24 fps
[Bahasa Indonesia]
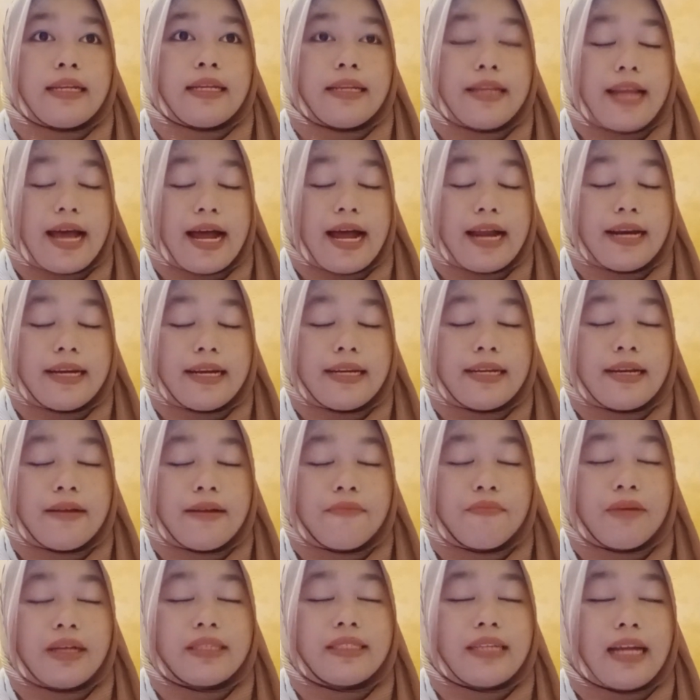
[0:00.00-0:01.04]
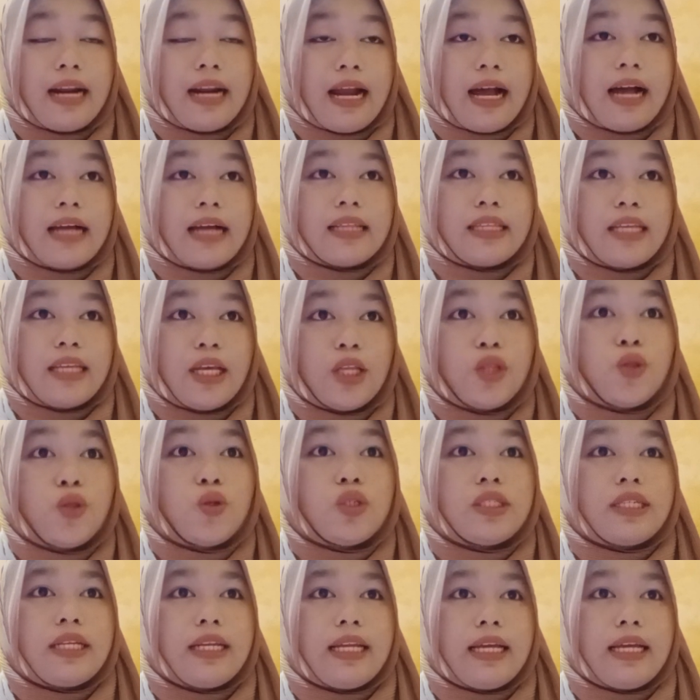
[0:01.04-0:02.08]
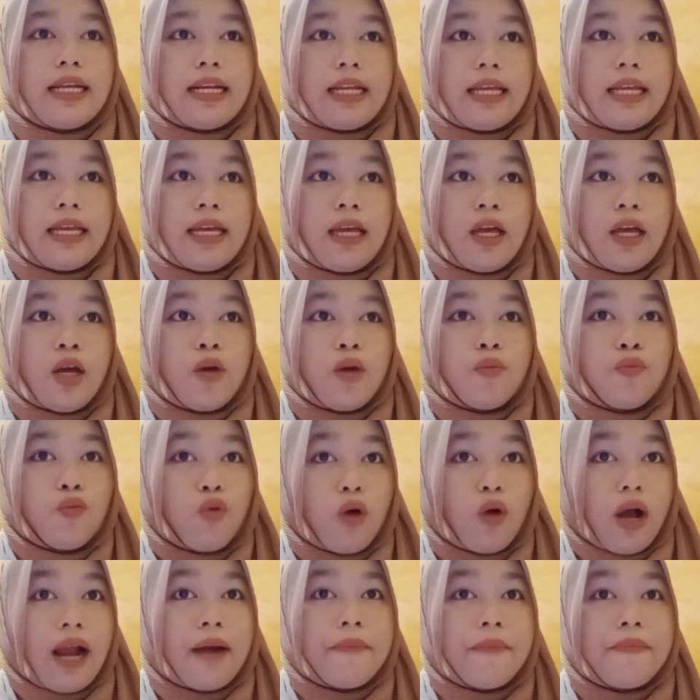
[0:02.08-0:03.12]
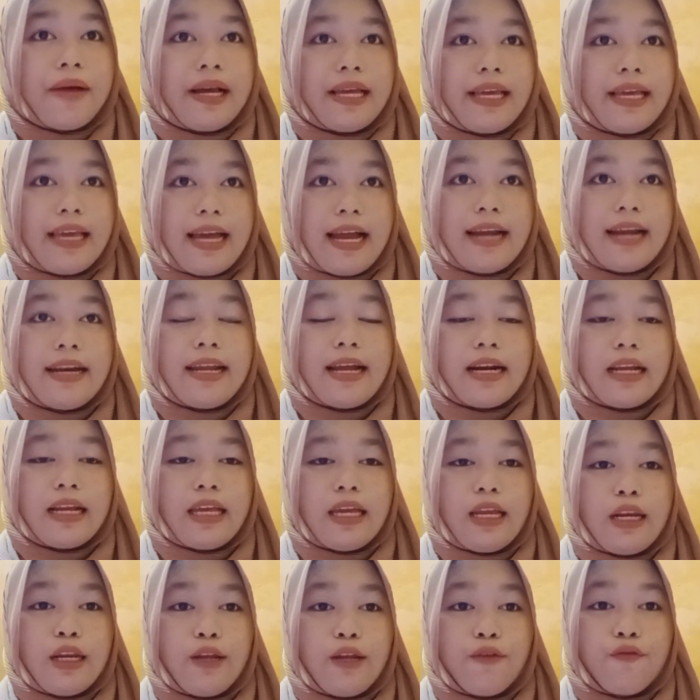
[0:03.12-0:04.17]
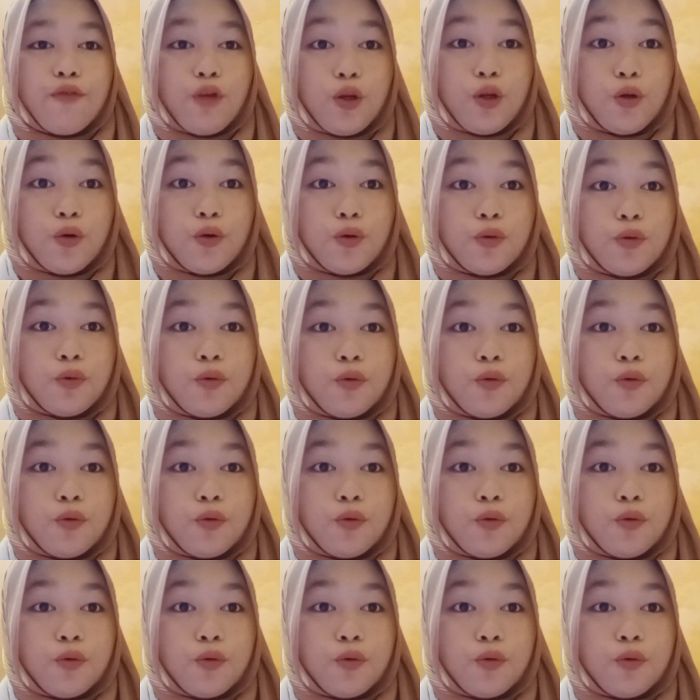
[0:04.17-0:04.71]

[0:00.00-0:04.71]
Dan masyarakat itu sendiri bukan bagian dari individu.